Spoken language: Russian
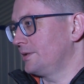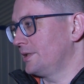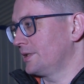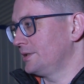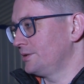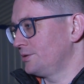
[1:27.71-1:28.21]

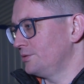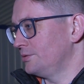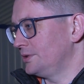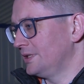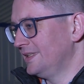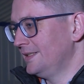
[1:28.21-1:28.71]

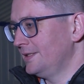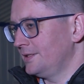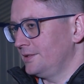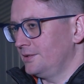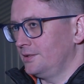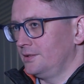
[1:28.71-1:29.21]
организовывать
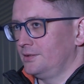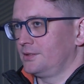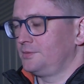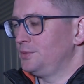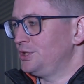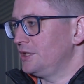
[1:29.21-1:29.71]
э,
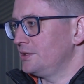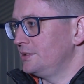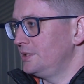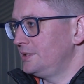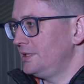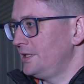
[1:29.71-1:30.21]
размещение
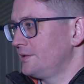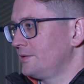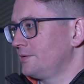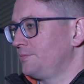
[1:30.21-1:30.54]
детей,